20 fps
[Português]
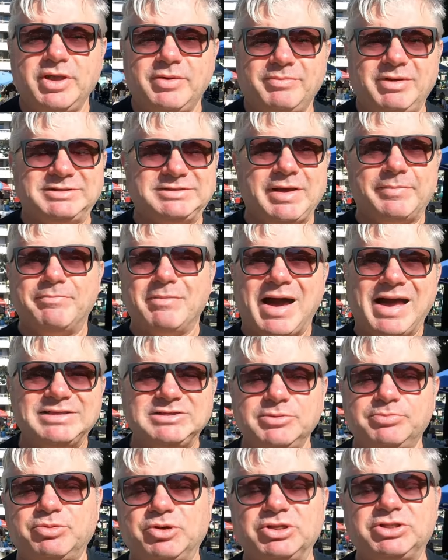mas a mais
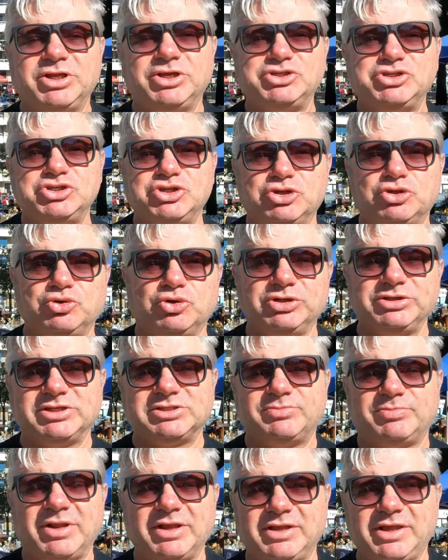importante de
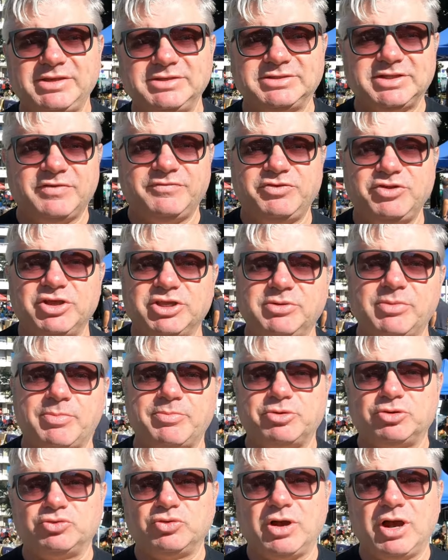todas para quem está vindo aqui para
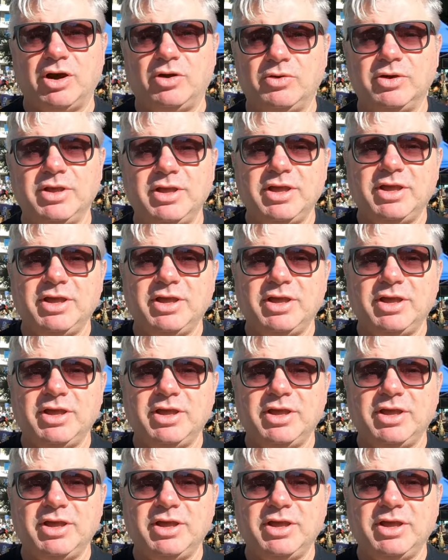Portugal,